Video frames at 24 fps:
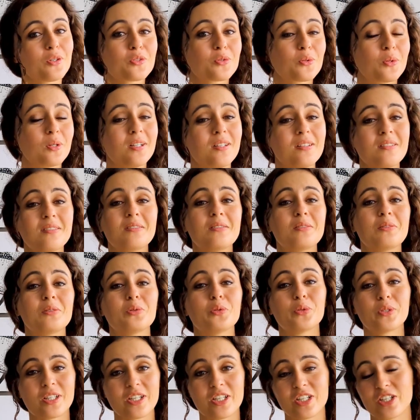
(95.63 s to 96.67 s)
je crois, euh,
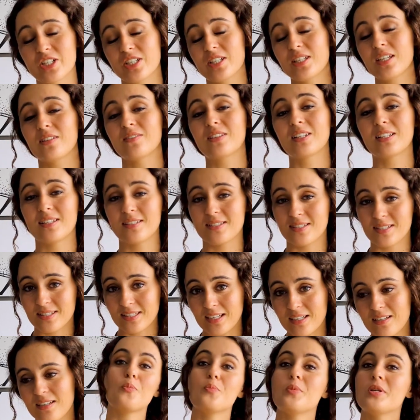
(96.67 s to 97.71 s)
de trajet avec les
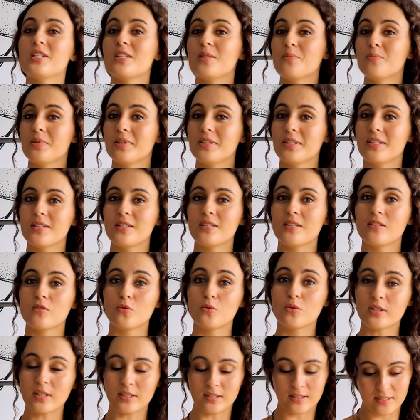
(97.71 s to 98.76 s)
escales, mais j'ai payé
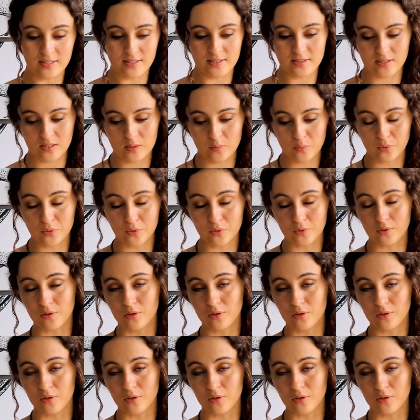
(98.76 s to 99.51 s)
juste un aller simple